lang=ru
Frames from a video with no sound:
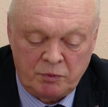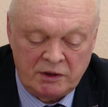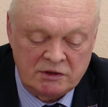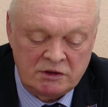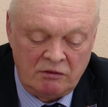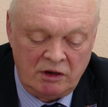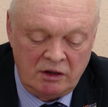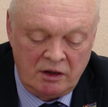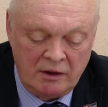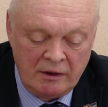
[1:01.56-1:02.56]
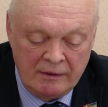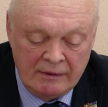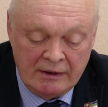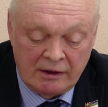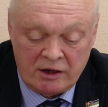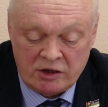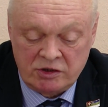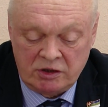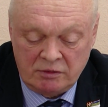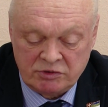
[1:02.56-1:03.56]
предоставления
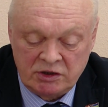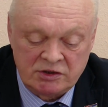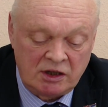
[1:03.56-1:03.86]
гражданам с